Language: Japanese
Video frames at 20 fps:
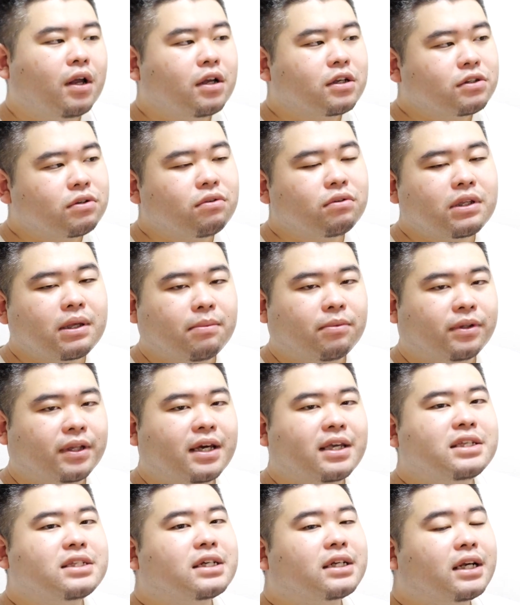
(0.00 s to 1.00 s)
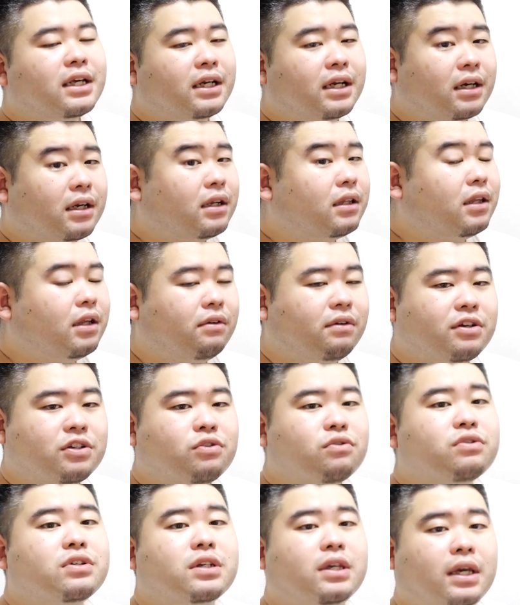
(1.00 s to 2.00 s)
そうでもないんじゃないかなっていうのは
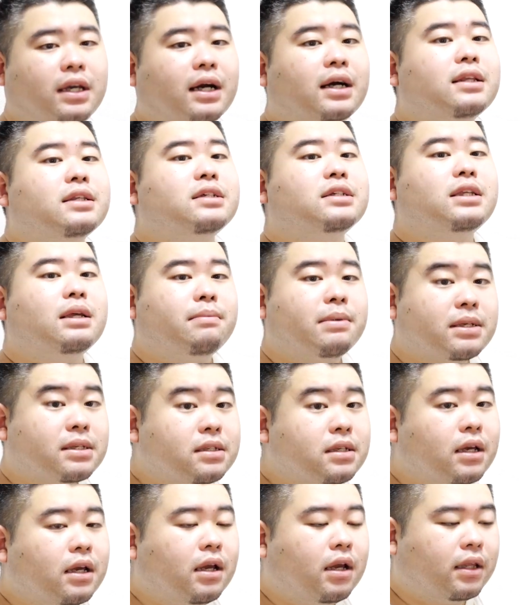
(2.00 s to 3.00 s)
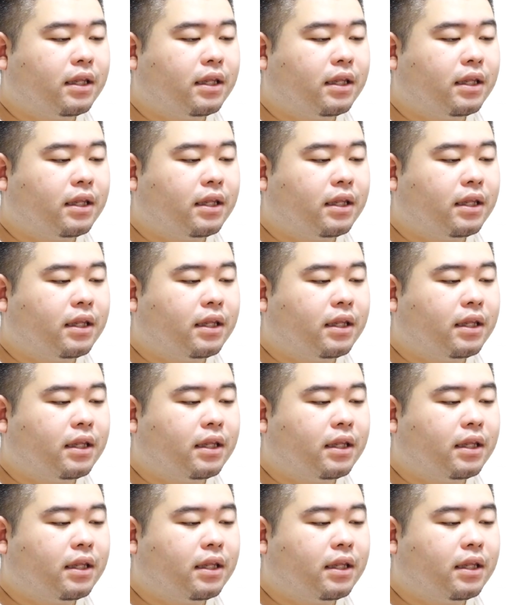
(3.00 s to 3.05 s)
正直感じてます。